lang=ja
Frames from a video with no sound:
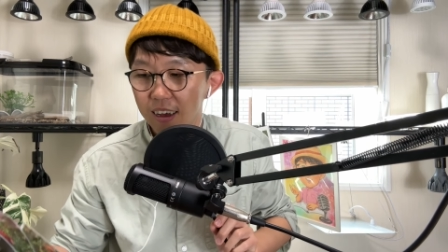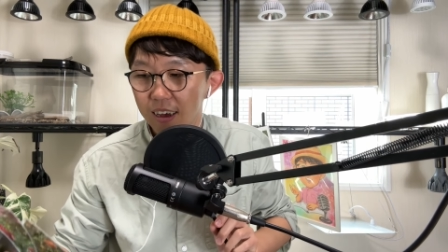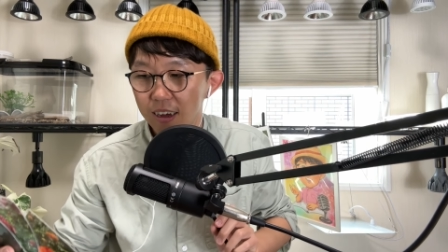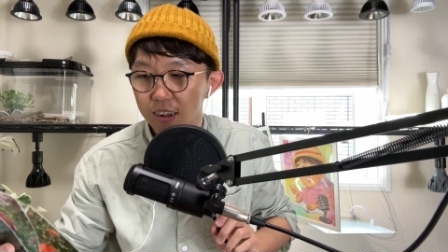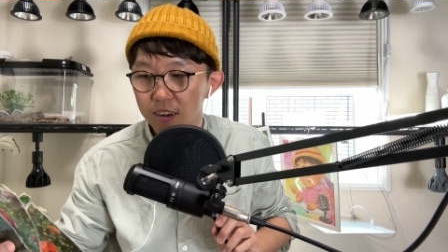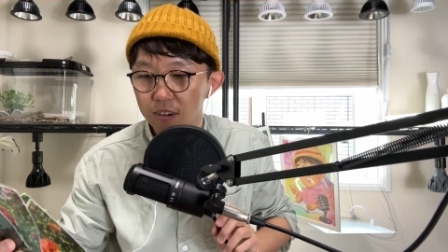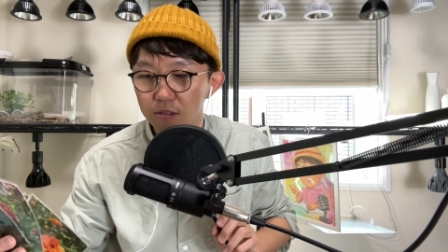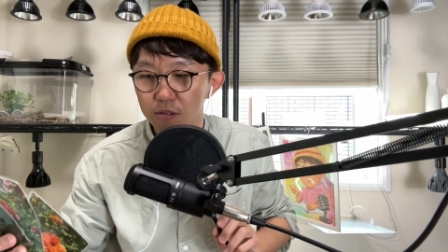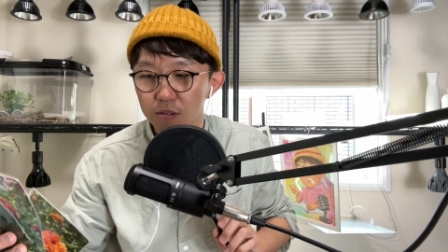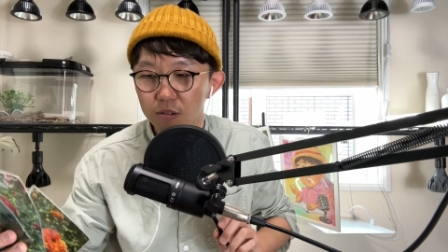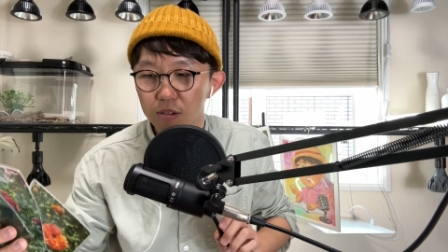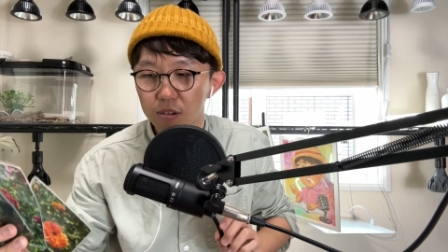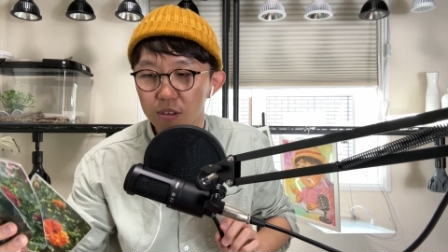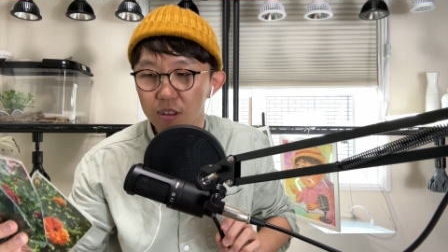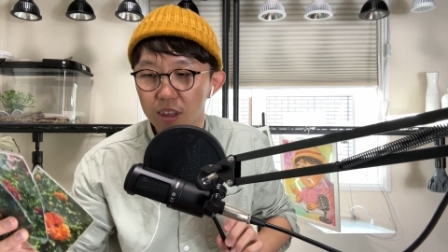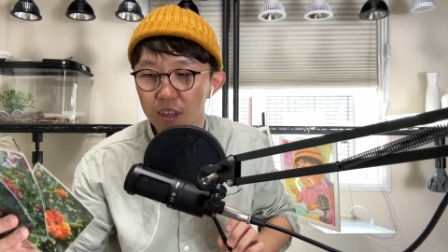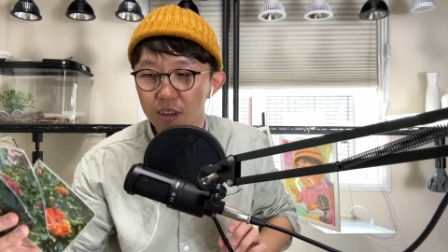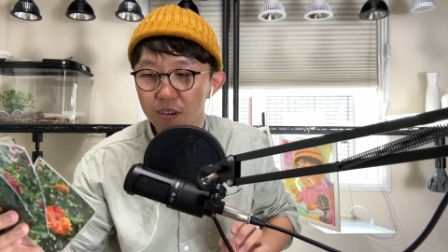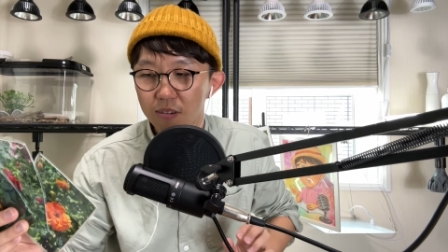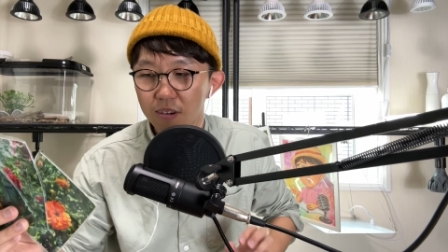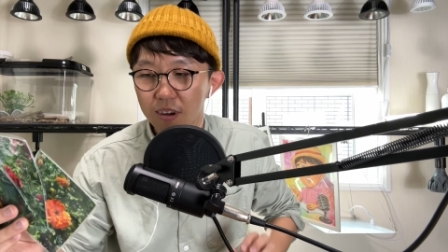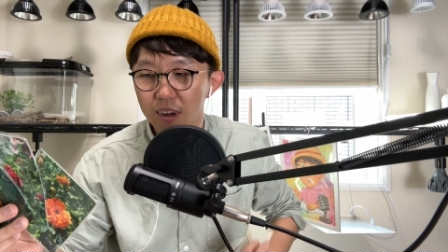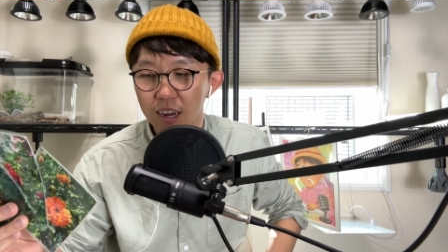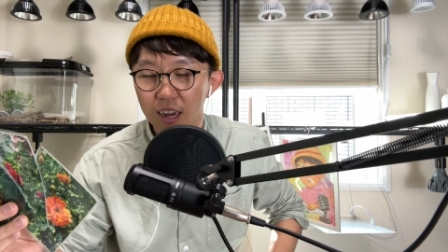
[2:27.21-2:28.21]
あの、売るっ
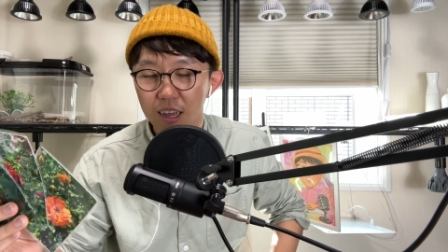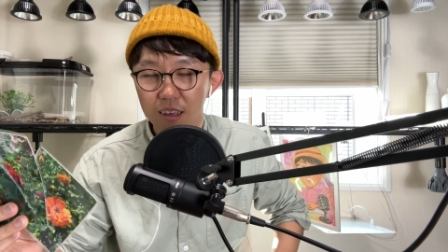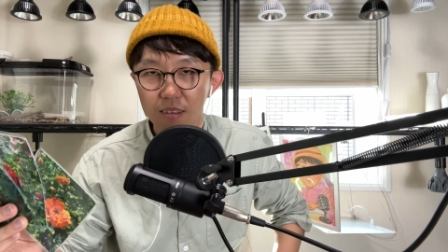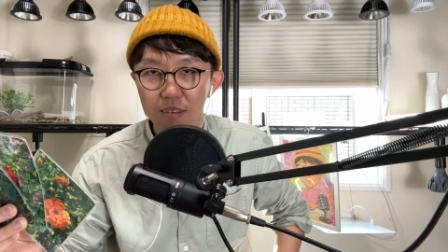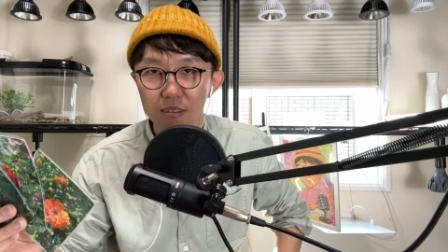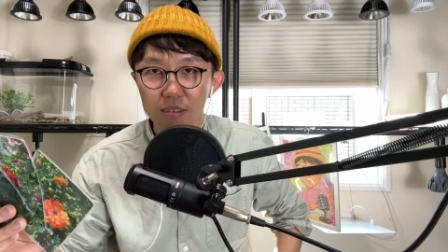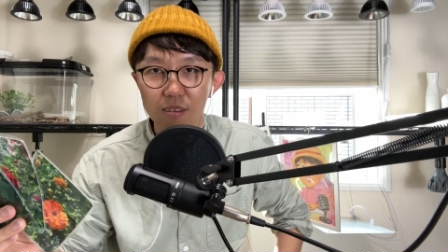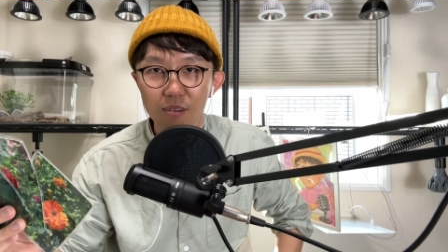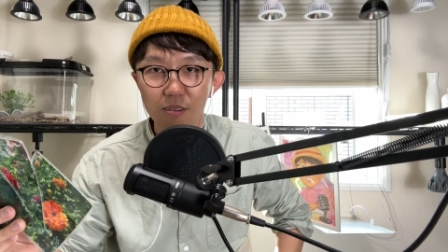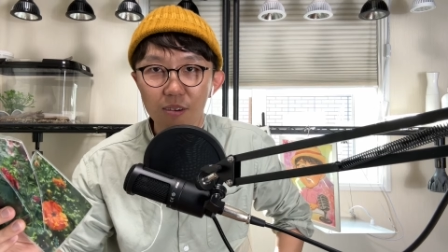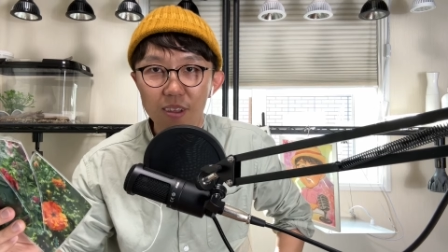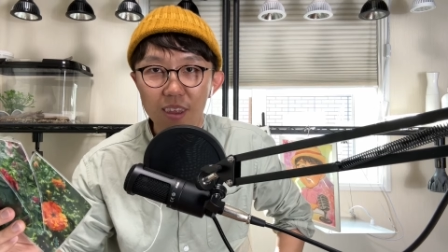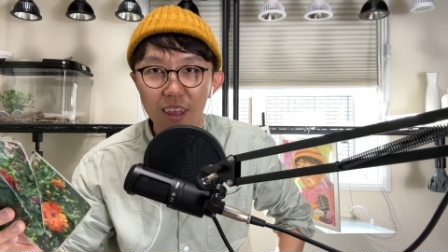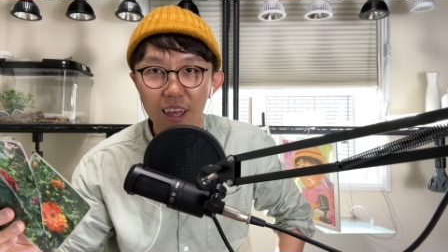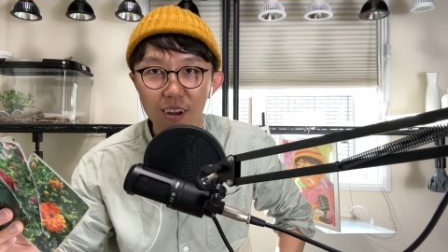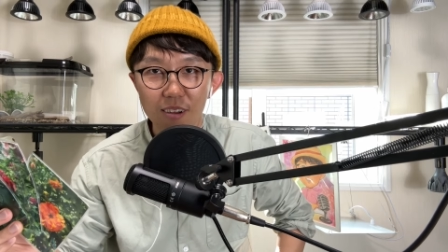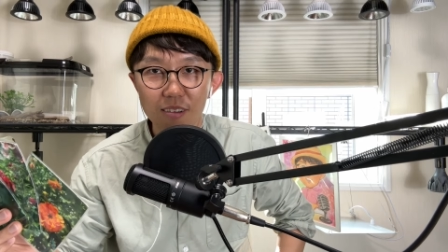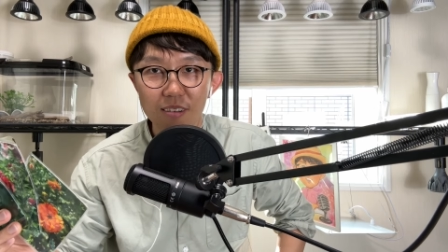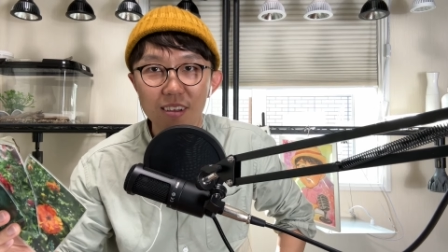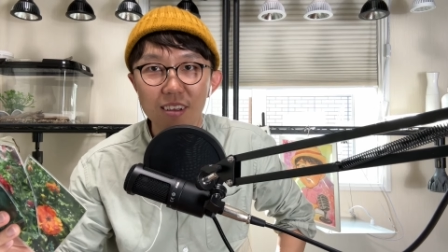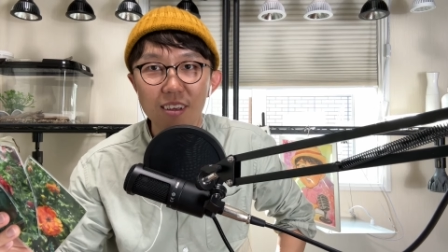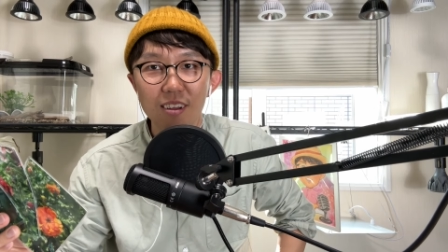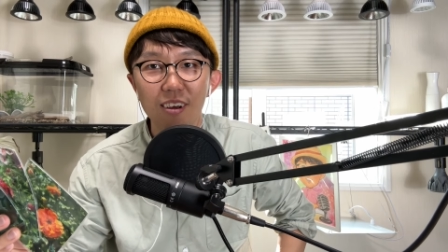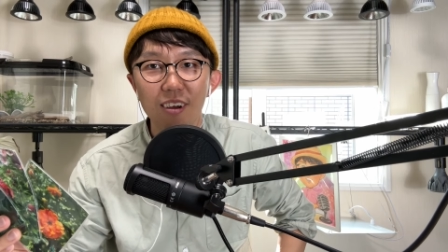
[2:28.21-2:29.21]
ていうのがね、すごい
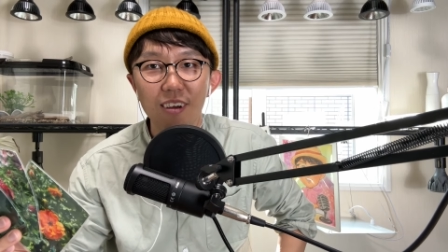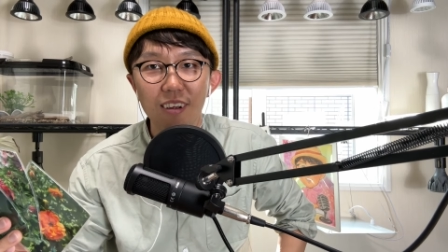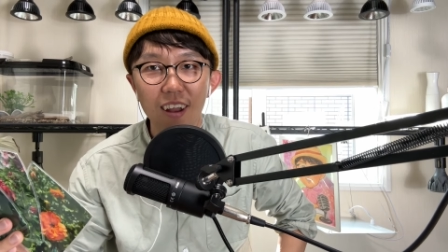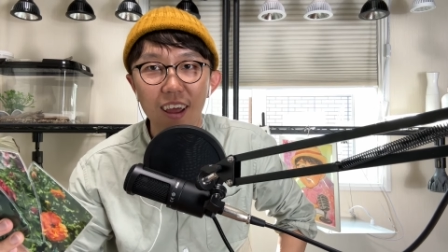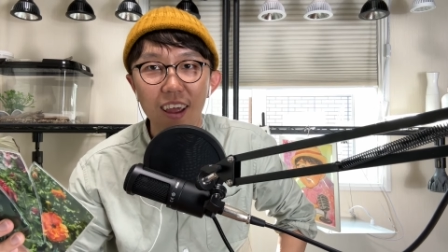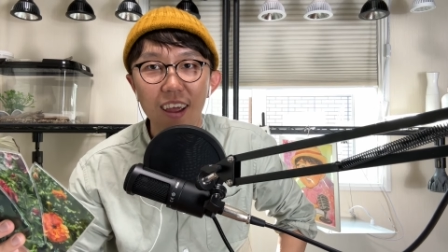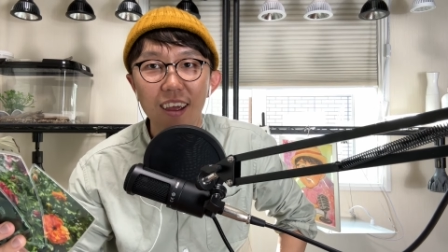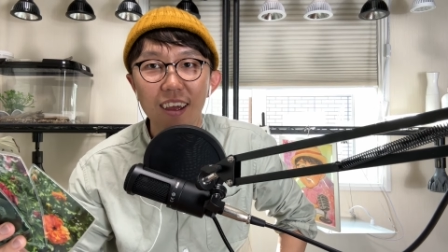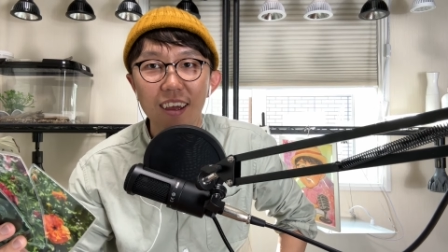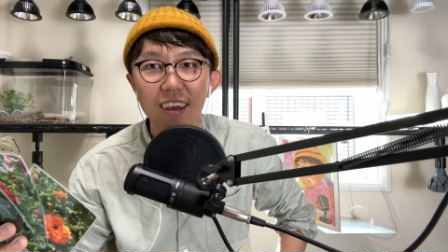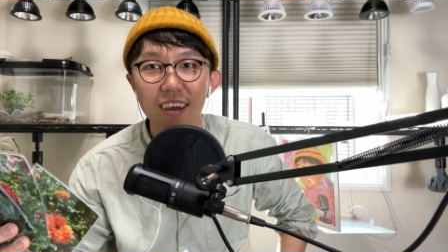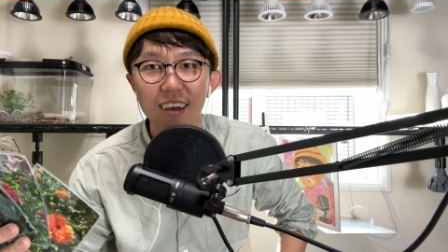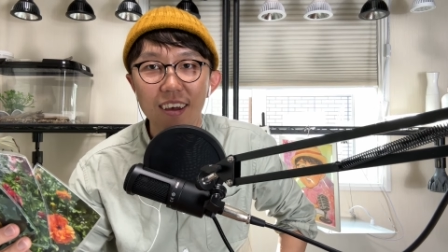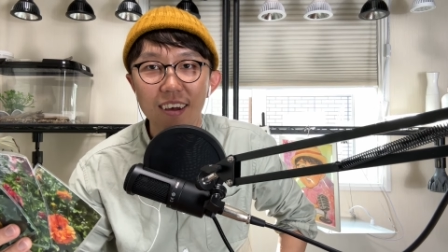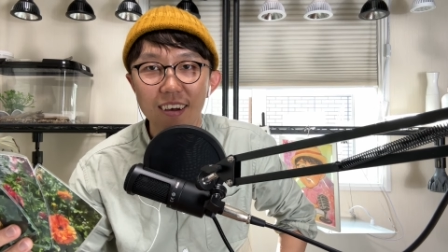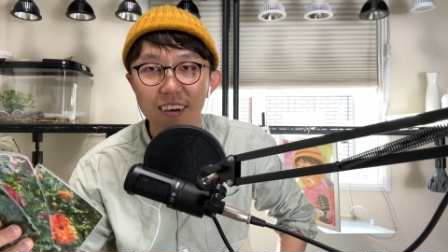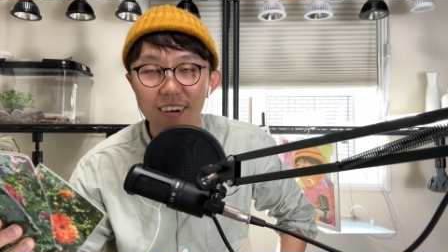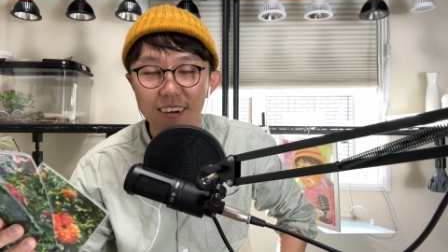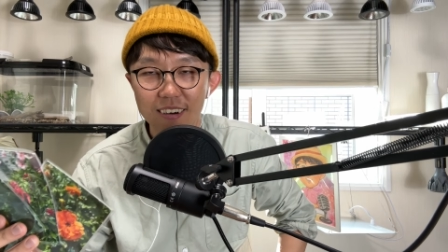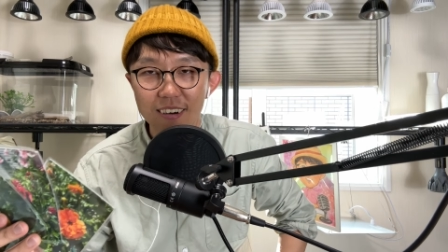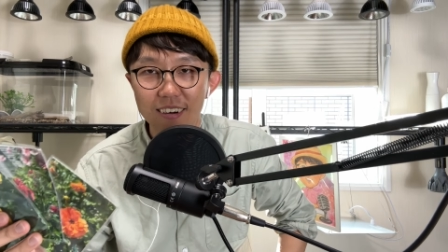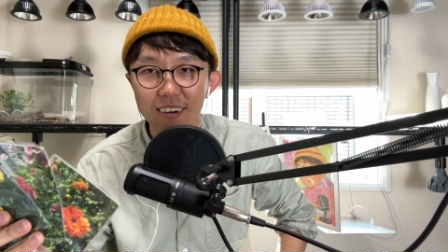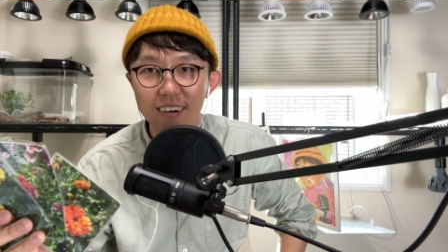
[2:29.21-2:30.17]
楽しいのよね。うん。